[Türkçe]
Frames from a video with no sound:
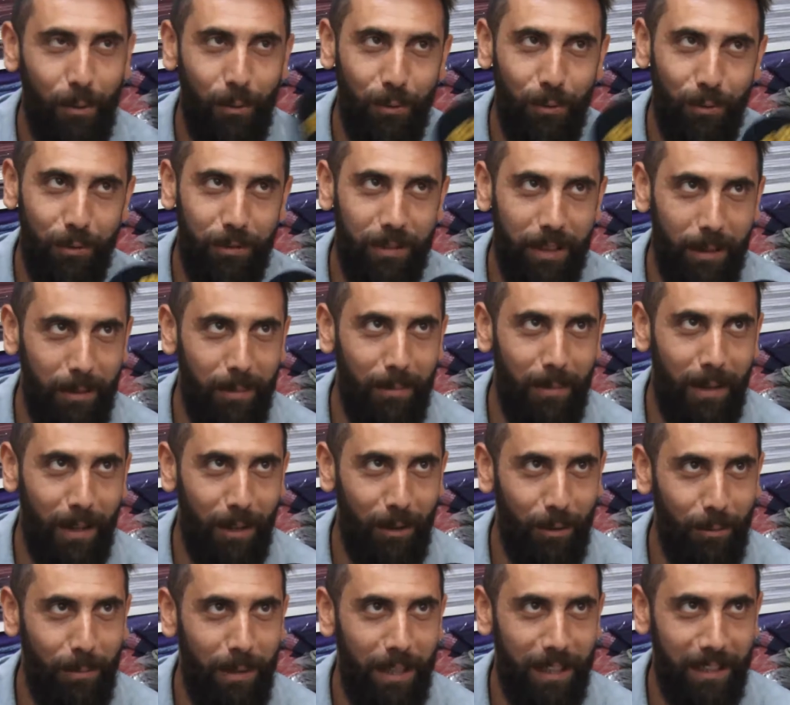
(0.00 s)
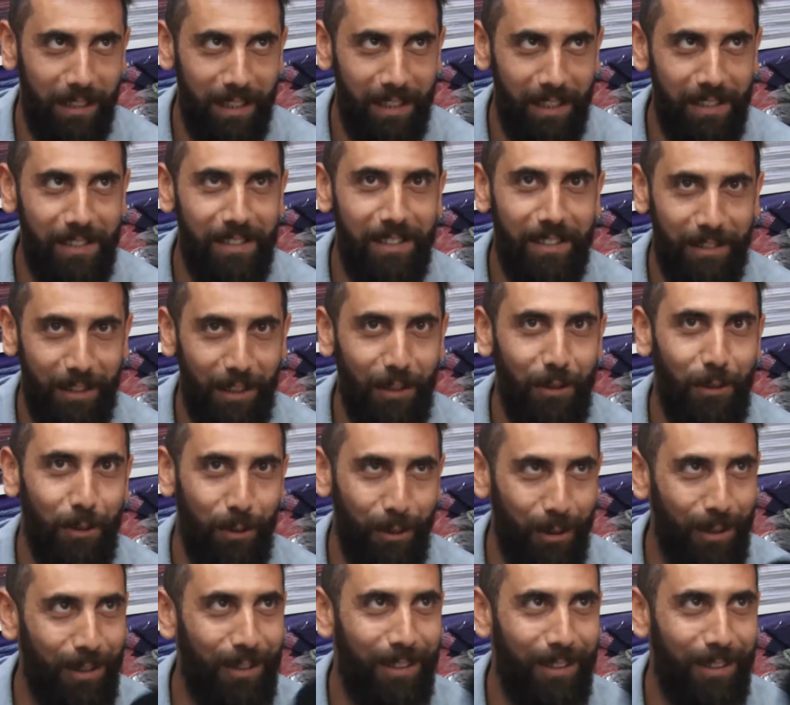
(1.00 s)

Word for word: Onu tabii malum herkes tanıyor.